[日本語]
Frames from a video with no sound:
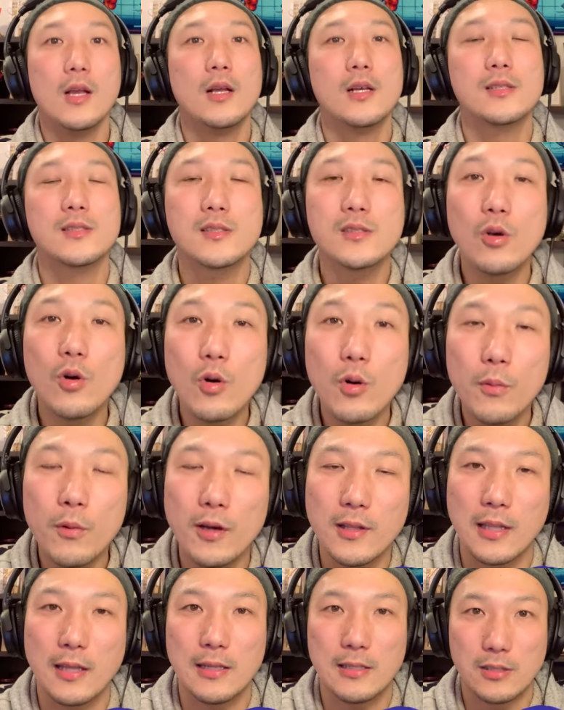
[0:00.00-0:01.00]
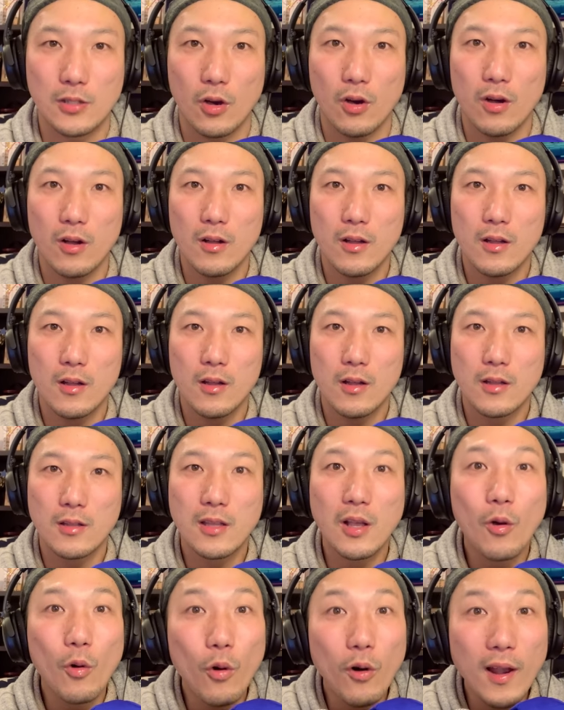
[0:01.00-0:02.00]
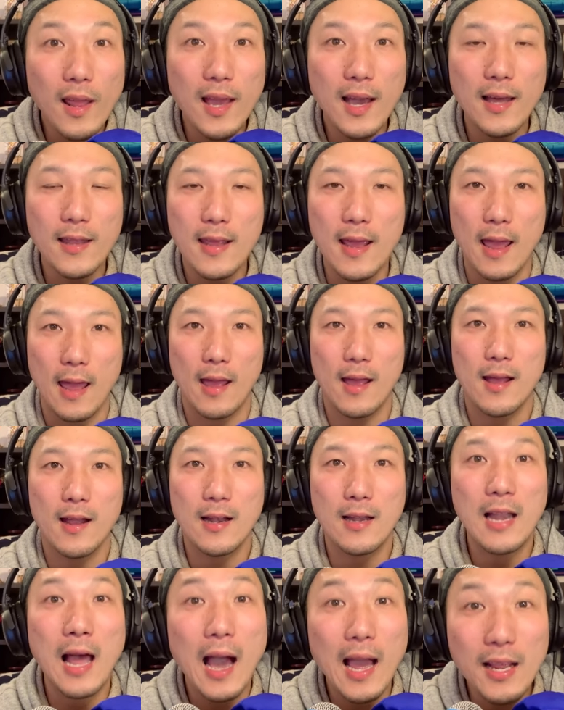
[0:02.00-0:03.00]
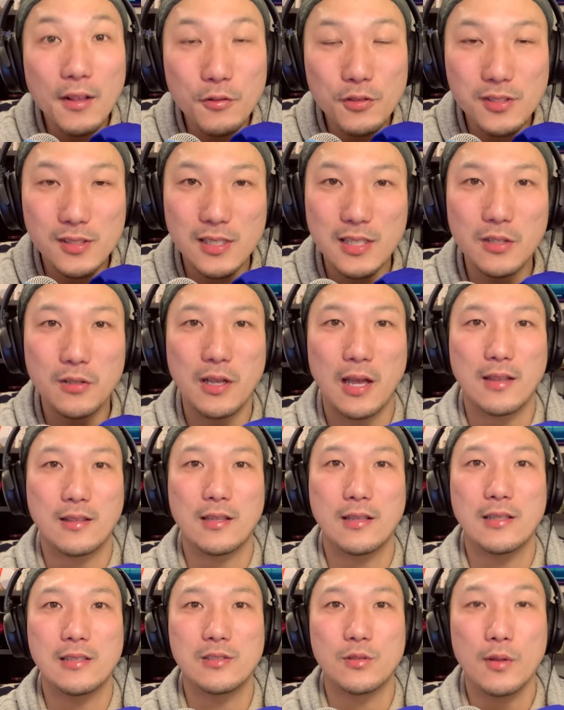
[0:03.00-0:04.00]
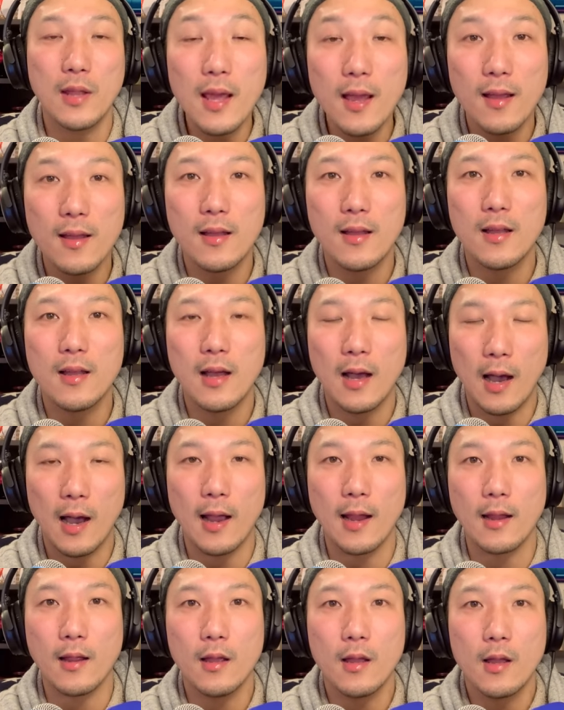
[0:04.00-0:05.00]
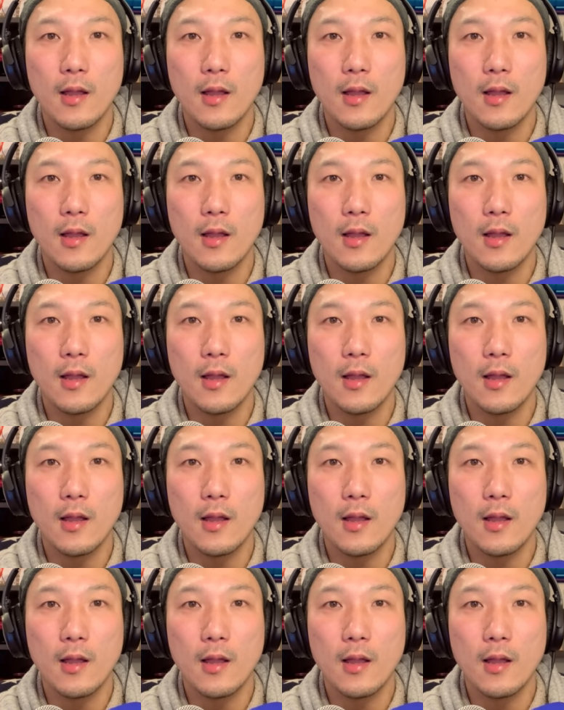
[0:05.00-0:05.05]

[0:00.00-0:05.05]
そう思えたんですよでこれがねライフスキルやったんですよね。はい。